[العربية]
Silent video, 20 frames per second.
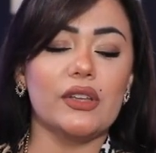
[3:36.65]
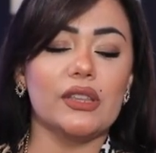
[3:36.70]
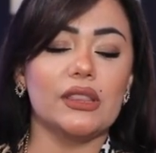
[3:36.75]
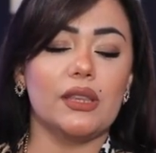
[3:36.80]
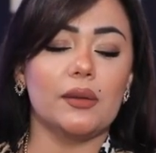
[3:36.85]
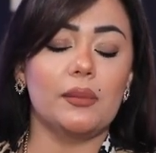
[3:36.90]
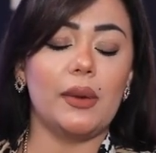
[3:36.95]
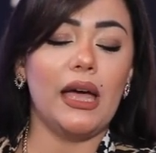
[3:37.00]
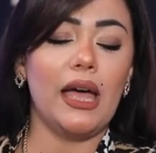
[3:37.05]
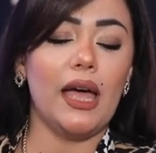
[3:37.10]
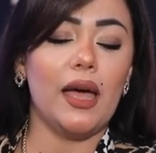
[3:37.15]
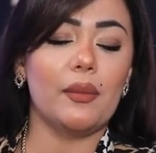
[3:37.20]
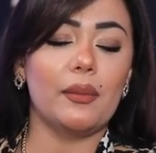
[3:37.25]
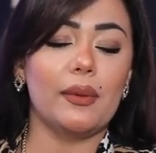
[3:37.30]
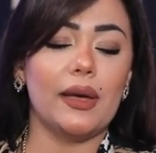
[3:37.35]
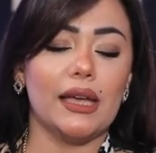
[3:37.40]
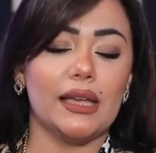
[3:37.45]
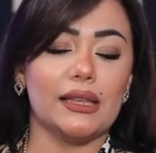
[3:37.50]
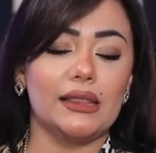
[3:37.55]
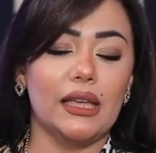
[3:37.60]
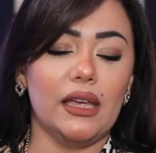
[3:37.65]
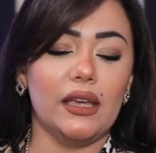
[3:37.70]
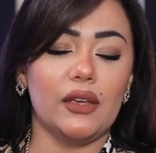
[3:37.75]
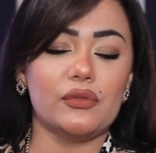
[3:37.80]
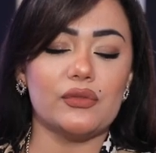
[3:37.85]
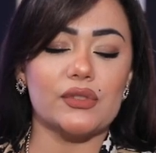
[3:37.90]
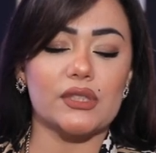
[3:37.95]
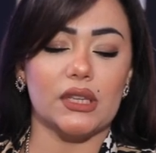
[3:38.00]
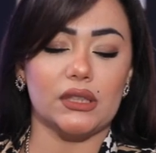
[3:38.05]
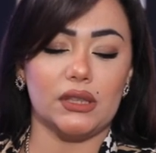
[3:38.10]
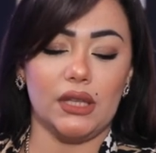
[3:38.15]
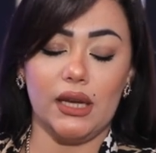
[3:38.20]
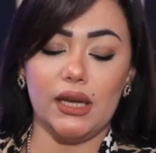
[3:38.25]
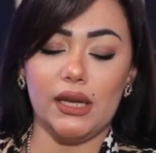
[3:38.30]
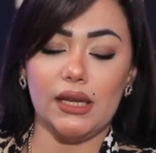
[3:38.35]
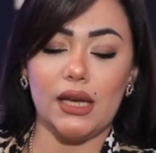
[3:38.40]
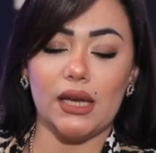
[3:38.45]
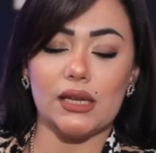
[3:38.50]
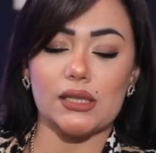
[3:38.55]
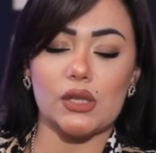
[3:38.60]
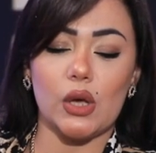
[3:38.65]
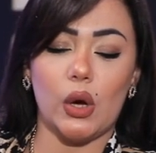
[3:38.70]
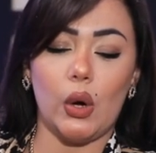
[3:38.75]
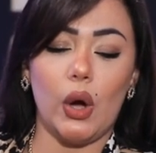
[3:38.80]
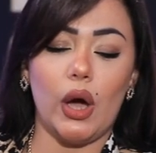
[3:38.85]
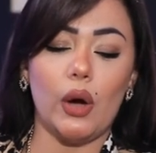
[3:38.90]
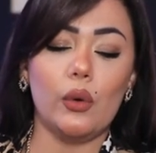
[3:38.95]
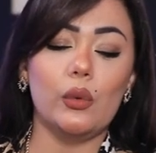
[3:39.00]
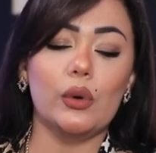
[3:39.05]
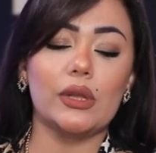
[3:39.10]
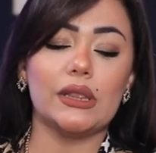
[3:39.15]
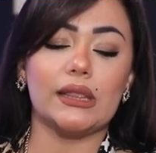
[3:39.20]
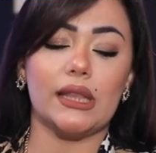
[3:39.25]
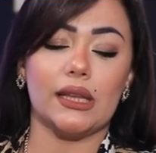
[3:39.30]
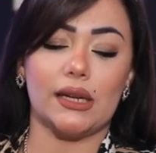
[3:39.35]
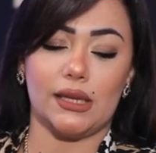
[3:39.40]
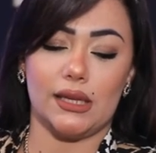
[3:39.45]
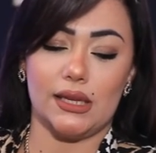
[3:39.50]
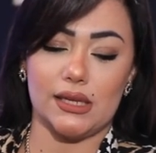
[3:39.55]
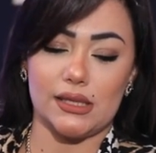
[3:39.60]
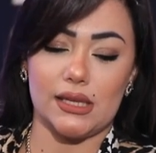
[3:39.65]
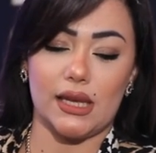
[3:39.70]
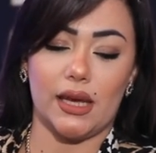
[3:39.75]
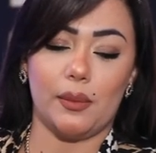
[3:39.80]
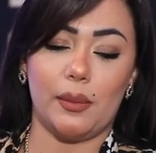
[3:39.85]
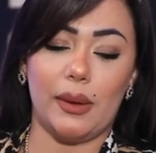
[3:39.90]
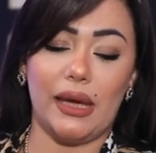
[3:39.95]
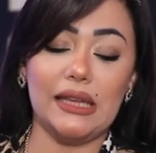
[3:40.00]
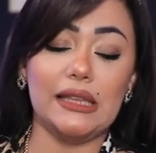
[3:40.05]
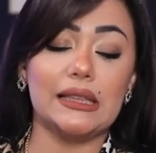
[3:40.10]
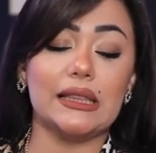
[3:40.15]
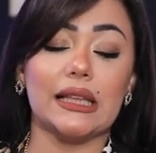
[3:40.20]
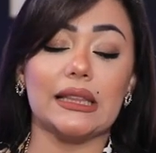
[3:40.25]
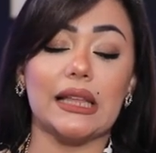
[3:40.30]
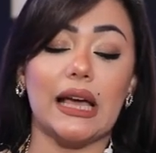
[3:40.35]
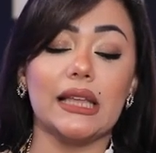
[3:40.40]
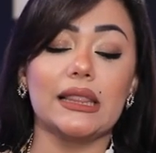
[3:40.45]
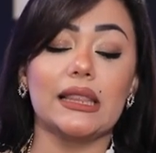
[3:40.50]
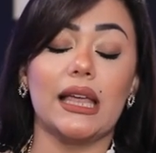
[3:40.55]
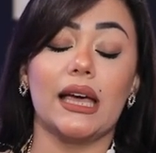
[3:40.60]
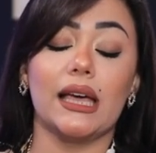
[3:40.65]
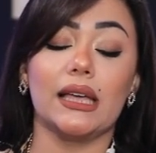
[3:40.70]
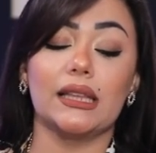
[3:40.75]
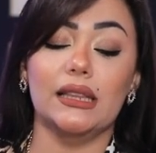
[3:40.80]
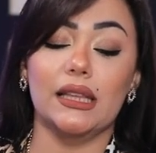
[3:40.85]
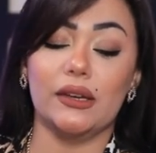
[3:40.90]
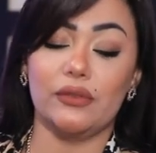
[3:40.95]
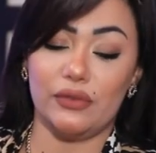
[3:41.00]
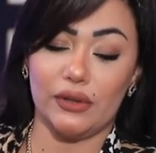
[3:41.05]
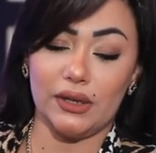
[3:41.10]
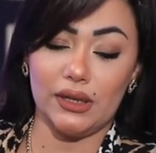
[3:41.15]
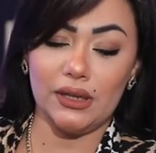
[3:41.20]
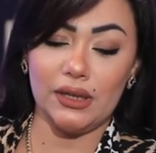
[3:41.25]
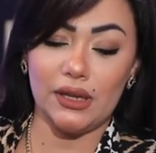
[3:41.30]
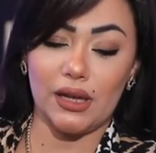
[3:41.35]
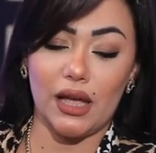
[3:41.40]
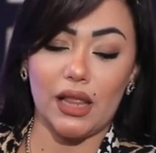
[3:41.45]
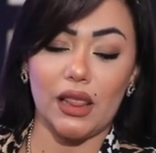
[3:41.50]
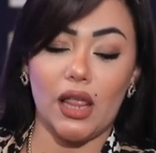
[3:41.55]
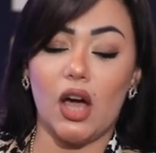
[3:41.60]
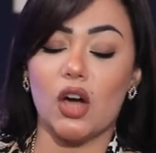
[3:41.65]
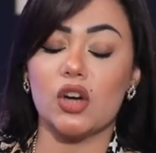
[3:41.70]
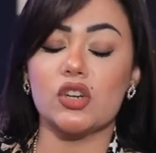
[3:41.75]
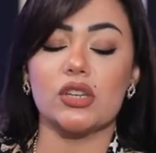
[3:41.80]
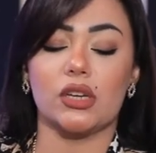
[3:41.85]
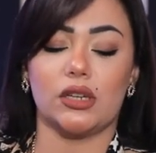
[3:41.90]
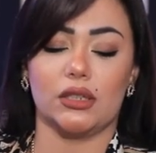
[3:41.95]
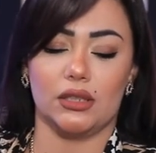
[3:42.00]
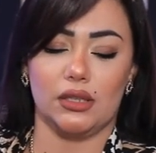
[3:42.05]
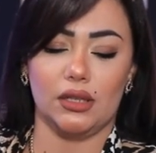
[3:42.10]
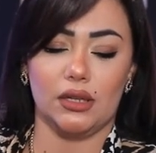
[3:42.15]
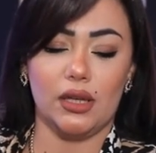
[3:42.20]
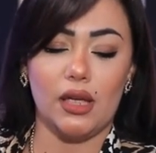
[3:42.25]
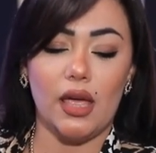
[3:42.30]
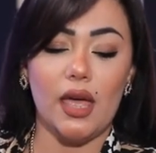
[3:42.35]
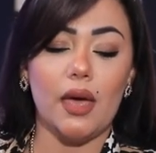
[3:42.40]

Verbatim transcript: انتباهها بأهداف سطحية سأحول تركيزها بعيدا عن أهدافها الحقيقية